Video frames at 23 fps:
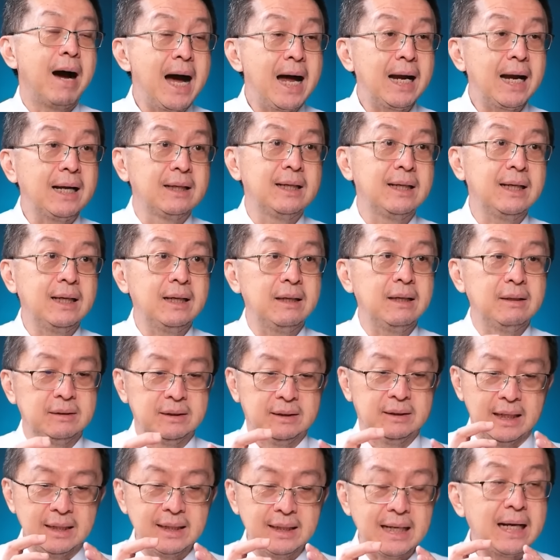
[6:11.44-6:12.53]
บ้านที่
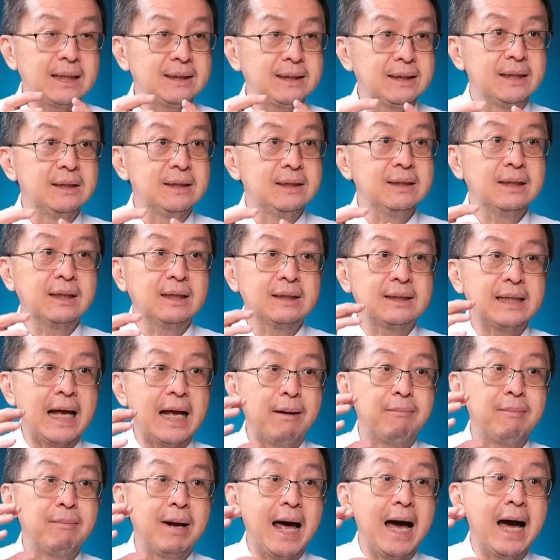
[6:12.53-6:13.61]
สัญญาสินเชื่อ
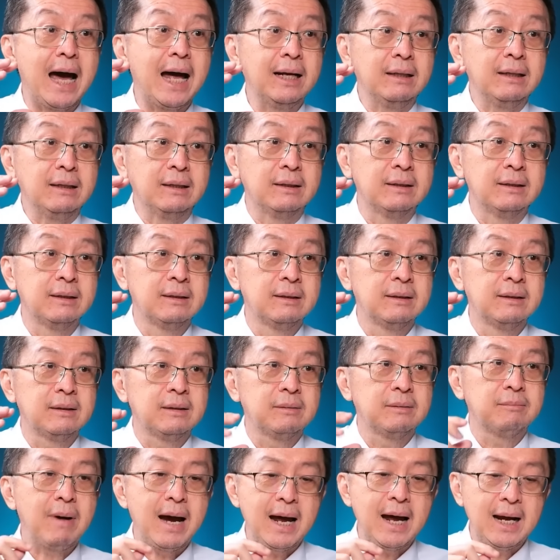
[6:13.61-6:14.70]
สามล้าน
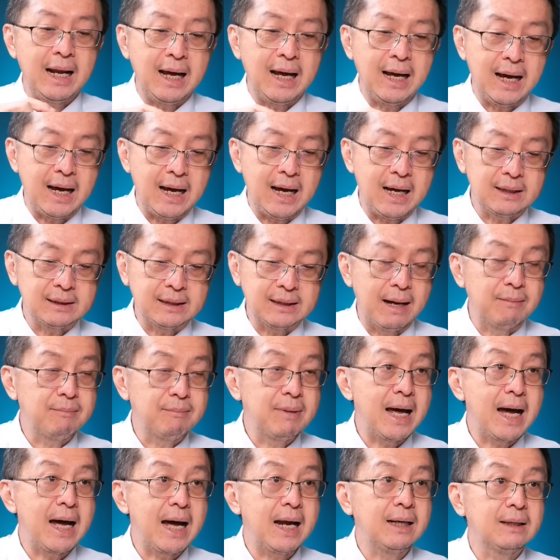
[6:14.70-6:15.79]
บ้านราคาสาม
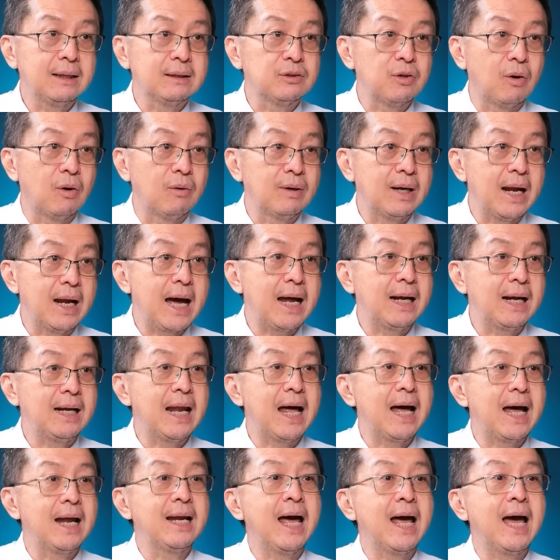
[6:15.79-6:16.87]
ล้านสองล้าน
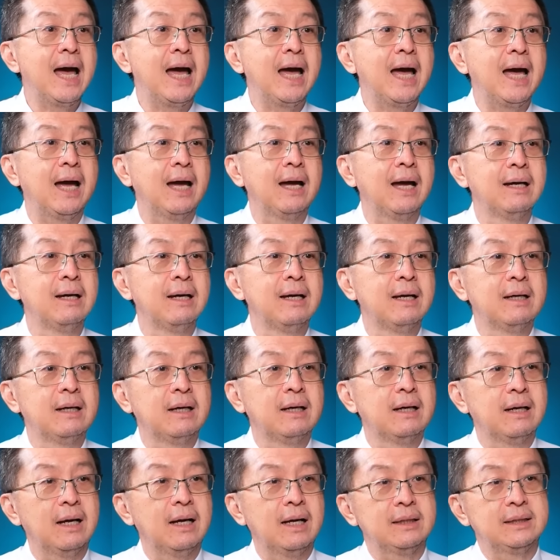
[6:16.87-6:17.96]
ล้านห้า
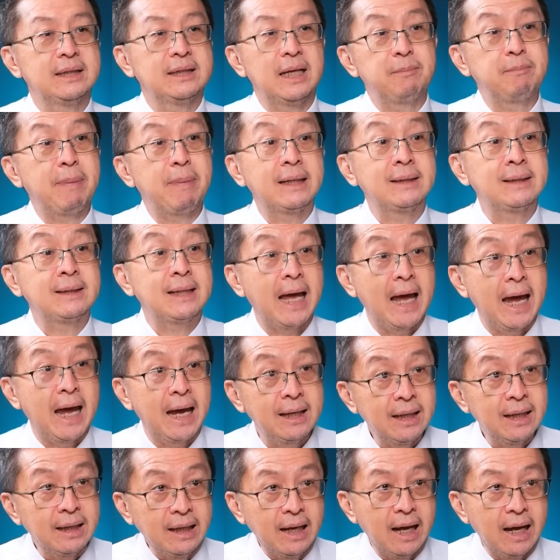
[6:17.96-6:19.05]
เจ็ดแปดแส
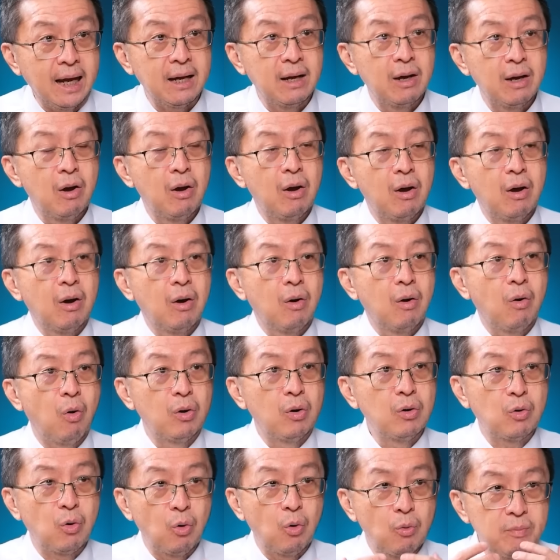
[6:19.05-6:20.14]
นอย่างเงี้ยค
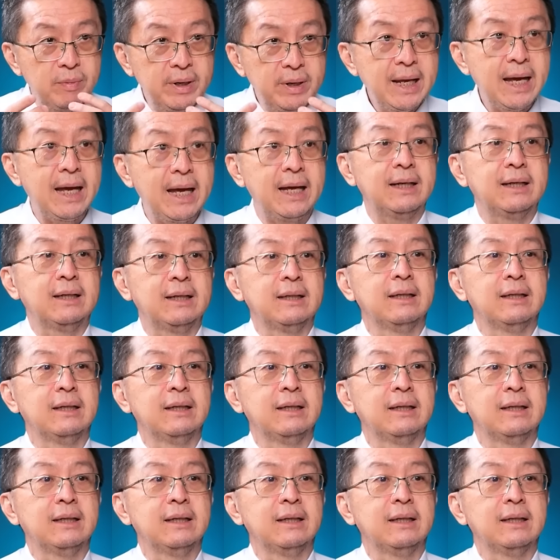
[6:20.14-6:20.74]
นกลุ่มนี้